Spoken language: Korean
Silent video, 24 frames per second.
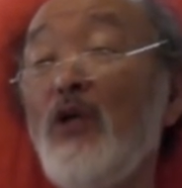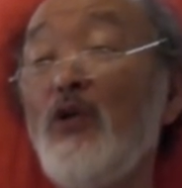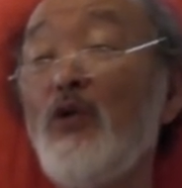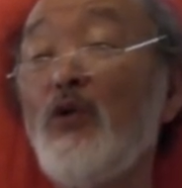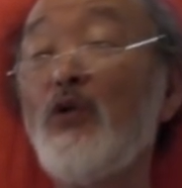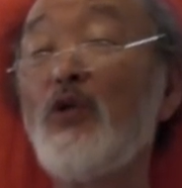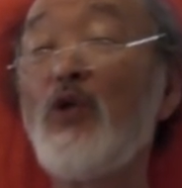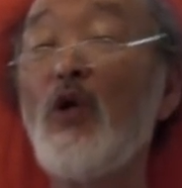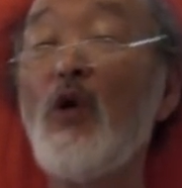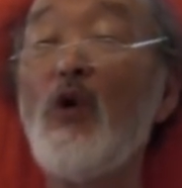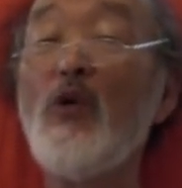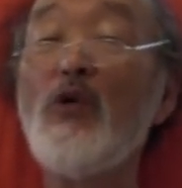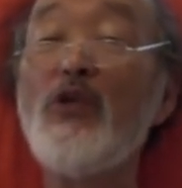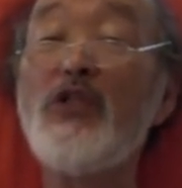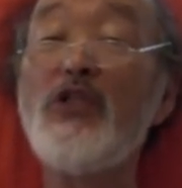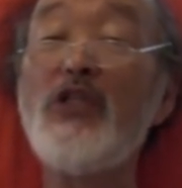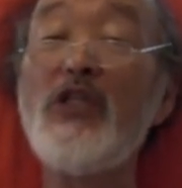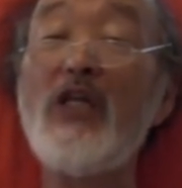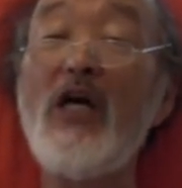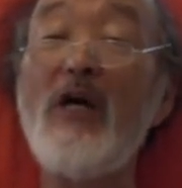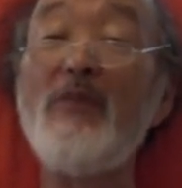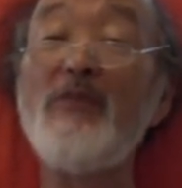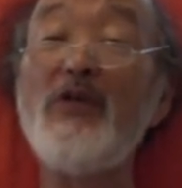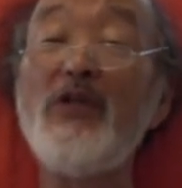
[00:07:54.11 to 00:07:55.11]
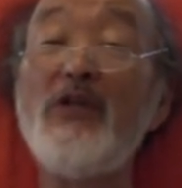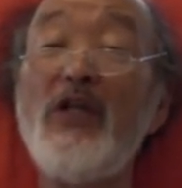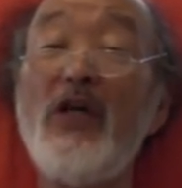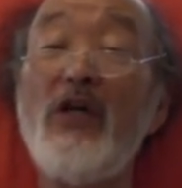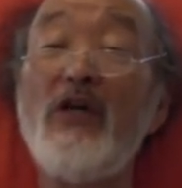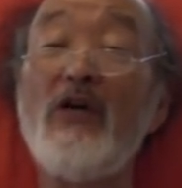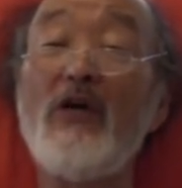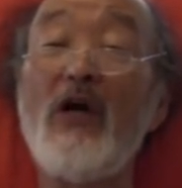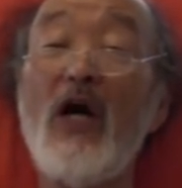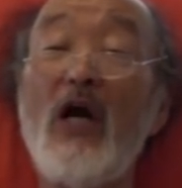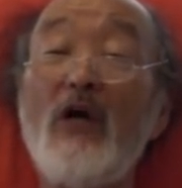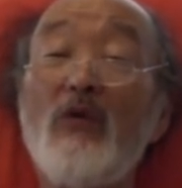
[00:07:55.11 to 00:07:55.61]
6개월 지나면
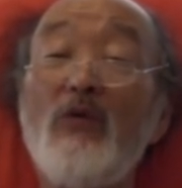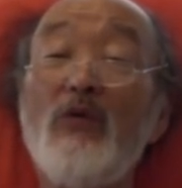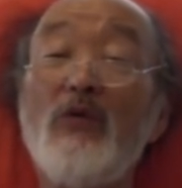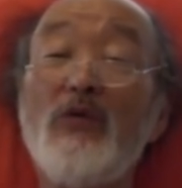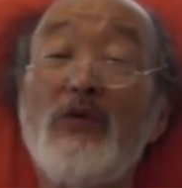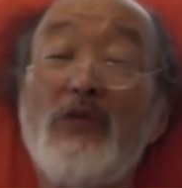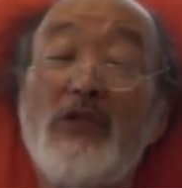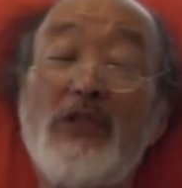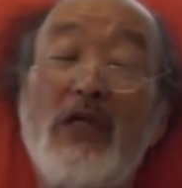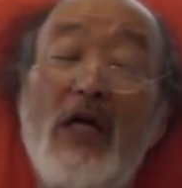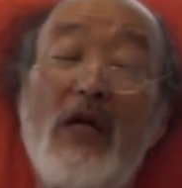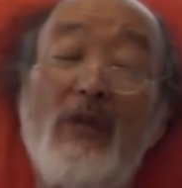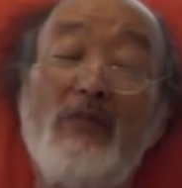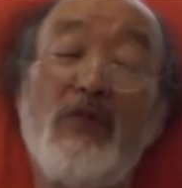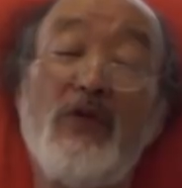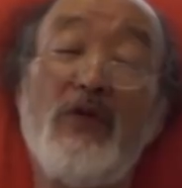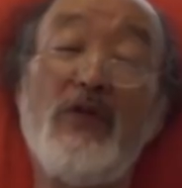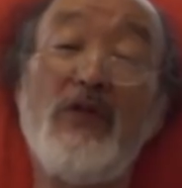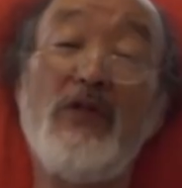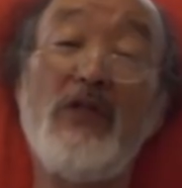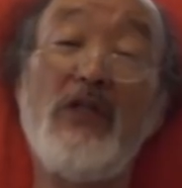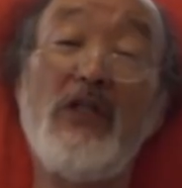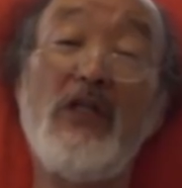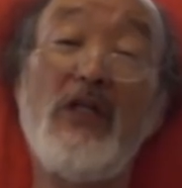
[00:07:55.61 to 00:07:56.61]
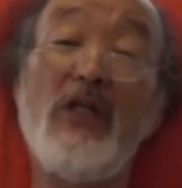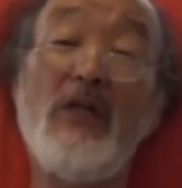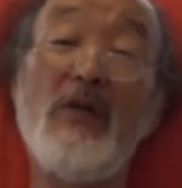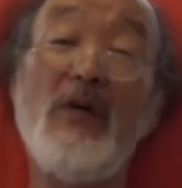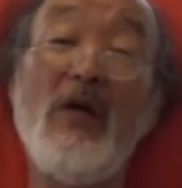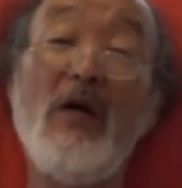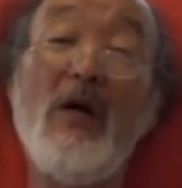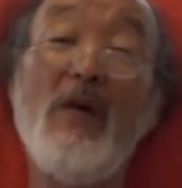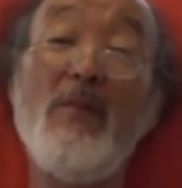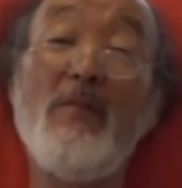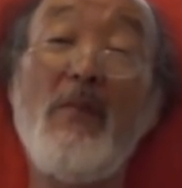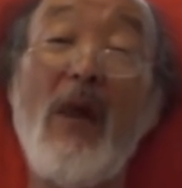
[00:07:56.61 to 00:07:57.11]
내려가고 그 사람들은
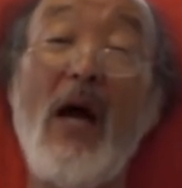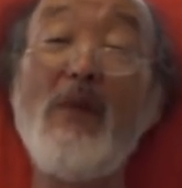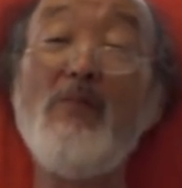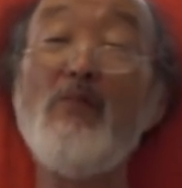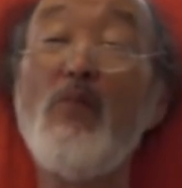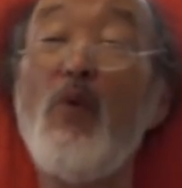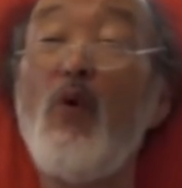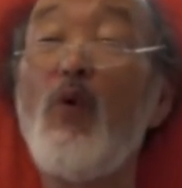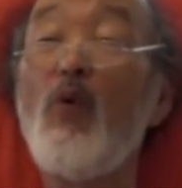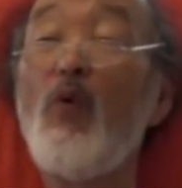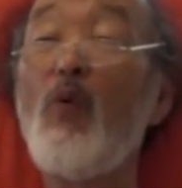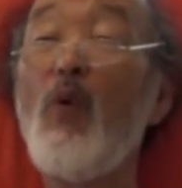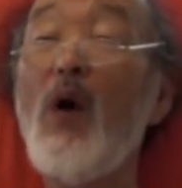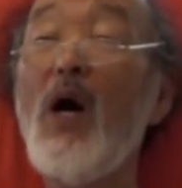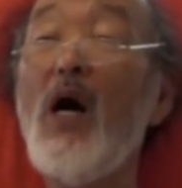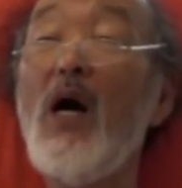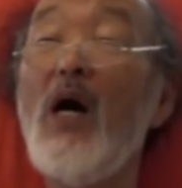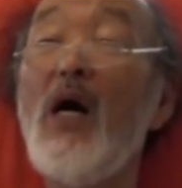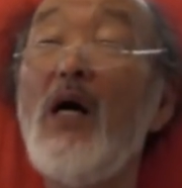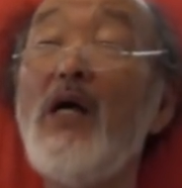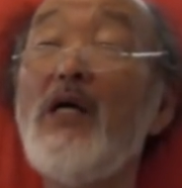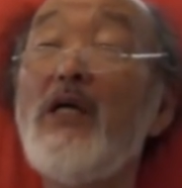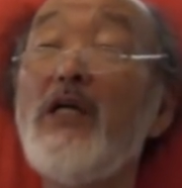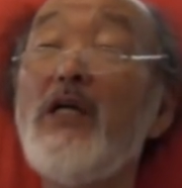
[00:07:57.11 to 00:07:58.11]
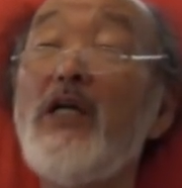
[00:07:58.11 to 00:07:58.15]
이 발목과